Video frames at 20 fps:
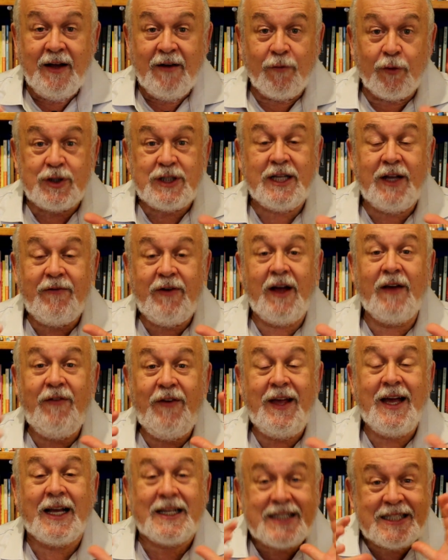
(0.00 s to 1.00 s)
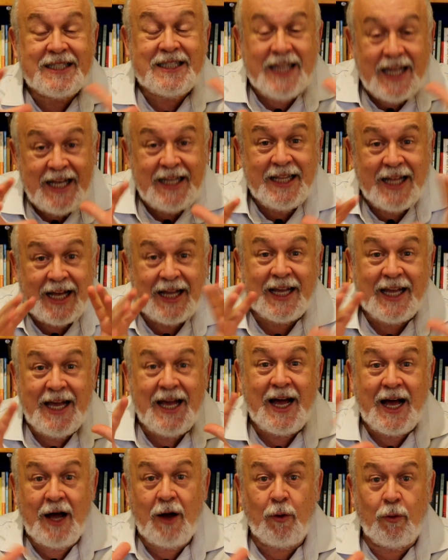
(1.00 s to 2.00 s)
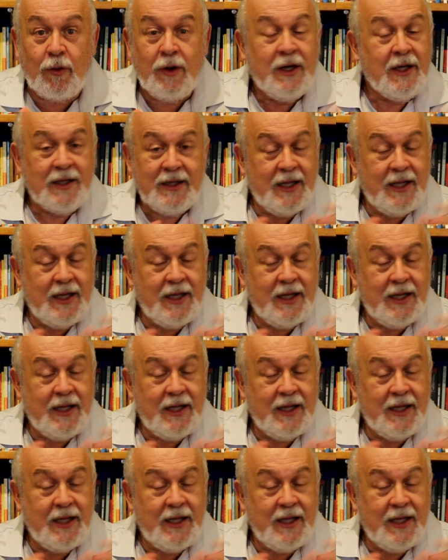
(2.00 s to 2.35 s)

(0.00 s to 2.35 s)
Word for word: você vai ver a cena real,